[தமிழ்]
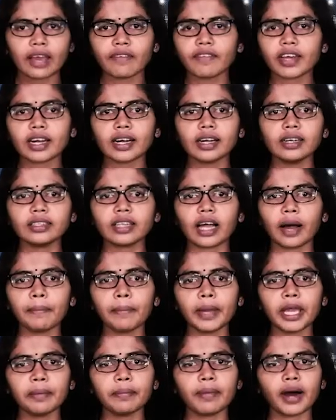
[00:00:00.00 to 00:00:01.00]
இவர்கள்
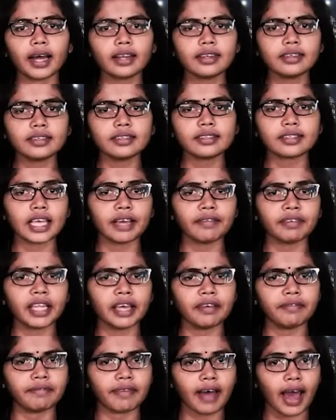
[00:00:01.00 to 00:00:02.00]
தம்மை மாற்றீடு
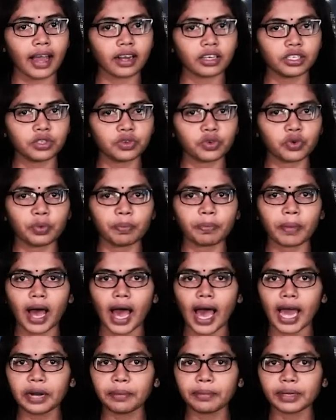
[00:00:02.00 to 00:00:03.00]
செய்வதை வேக்னர் குரூப்
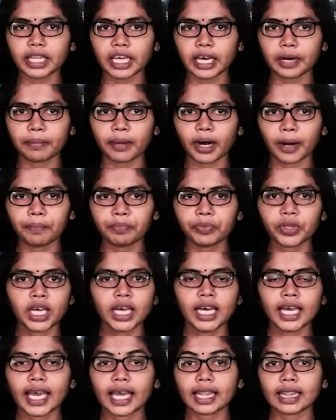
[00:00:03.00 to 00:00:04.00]
அனுமதிக்குமா
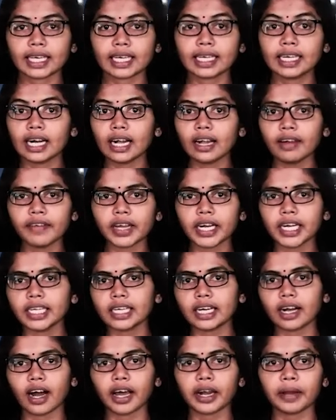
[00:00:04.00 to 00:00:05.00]
இந்த
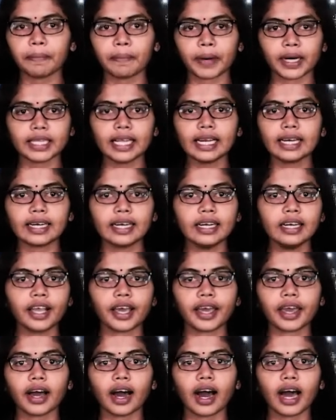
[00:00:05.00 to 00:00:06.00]
கேள்விகளுக்கான பதில்கள்
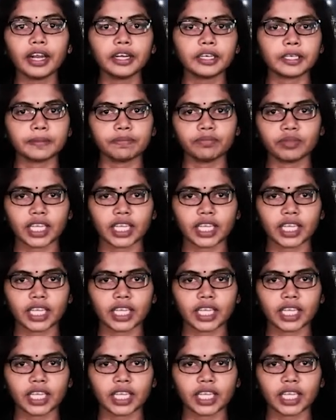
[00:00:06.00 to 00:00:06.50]
யாருக்கும்